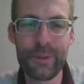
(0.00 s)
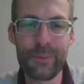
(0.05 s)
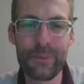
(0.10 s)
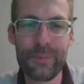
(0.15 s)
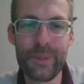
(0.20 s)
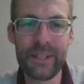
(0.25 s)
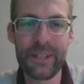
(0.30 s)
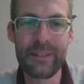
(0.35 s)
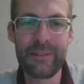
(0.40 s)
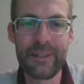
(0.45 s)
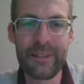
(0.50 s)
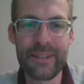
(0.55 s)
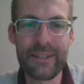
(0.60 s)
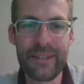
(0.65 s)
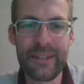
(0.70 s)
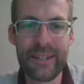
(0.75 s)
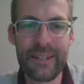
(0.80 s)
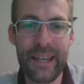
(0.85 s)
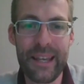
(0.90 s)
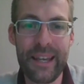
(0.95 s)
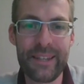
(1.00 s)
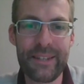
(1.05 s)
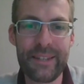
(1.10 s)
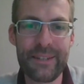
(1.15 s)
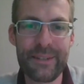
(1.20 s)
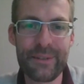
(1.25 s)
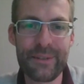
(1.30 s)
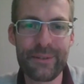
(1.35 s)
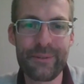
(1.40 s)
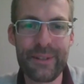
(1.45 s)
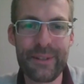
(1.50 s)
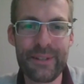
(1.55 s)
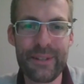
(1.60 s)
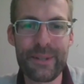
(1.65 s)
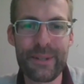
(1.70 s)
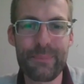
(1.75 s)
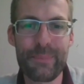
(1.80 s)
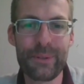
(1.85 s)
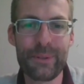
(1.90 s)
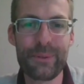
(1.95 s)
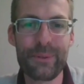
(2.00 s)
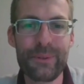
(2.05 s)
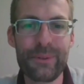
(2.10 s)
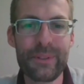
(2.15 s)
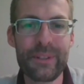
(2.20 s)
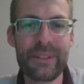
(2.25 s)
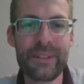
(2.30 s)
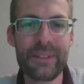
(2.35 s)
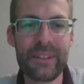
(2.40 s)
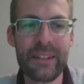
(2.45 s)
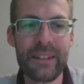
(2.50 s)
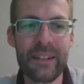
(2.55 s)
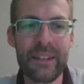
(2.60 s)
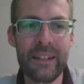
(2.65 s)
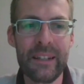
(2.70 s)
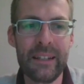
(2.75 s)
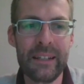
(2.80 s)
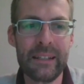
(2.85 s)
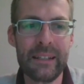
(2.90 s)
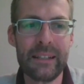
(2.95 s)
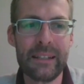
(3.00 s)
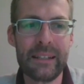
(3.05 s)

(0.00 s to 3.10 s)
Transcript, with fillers: ausprobieren, was das heißt und was das bedeutet,